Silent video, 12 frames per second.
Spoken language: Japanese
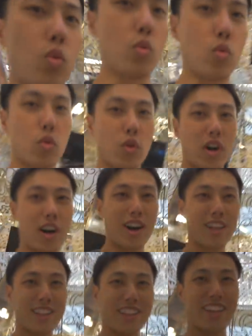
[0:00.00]
う
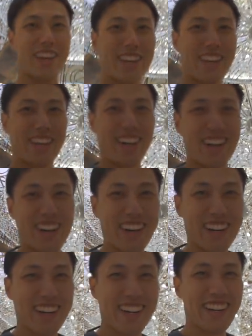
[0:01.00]
わでか
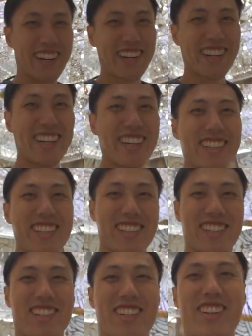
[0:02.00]
い
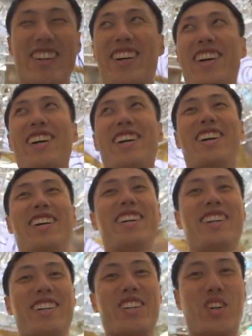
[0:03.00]
すごい
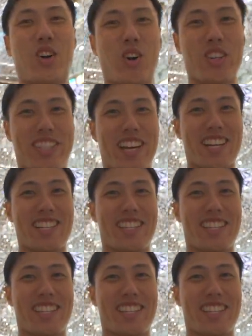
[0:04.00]
ゴージャ